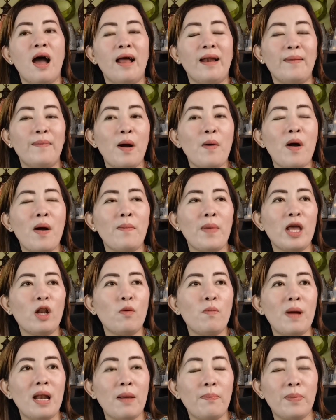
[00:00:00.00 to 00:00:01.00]
Halimbawa,
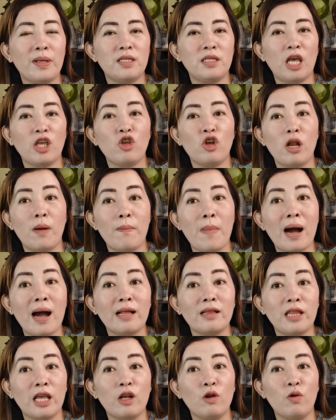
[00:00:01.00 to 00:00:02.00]
merong malapit sa inyo na
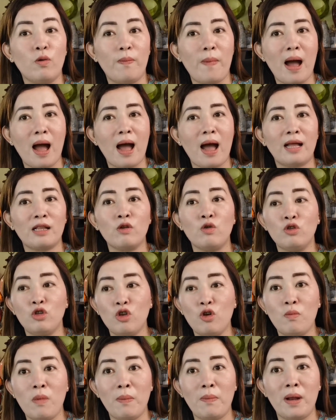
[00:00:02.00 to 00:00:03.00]
bakanting lupa at
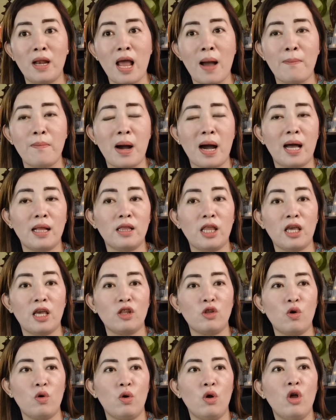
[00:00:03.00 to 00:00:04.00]
gusto nyo mabili ang
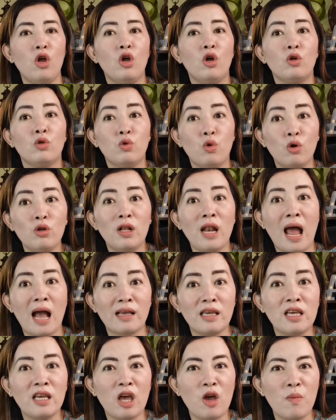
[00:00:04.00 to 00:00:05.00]
bakanting ito doon
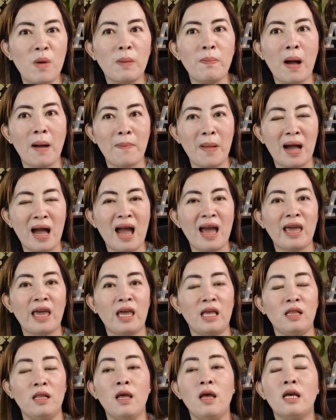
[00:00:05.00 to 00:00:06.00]
lagi kayo
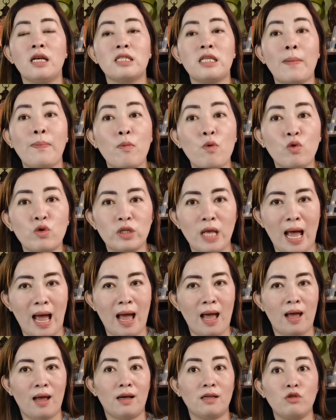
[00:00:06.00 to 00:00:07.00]
magpapakain sa
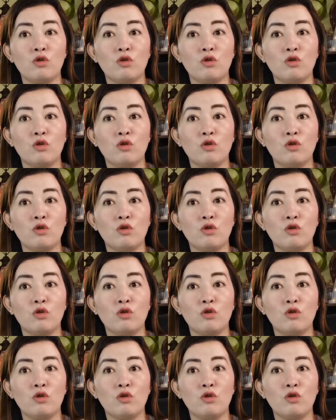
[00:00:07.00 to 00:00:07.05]
pusa.